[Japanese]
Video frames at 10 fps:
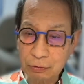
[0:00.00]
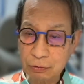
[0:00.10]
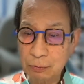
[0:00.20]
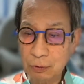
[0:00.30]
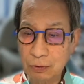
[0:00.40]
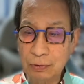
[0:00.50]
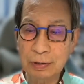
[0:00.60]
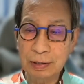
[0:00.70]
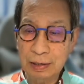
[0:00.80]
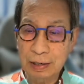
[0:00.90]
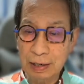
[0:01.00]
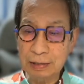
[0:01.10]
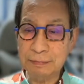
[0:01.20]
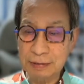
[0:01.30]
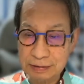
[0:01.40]
ともあ
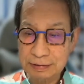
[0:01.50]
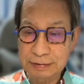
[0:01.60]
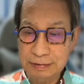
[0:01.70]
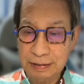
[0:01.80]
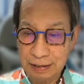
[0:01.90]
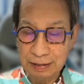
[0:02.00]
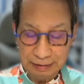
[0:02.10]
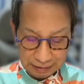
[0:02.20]
ります。はい。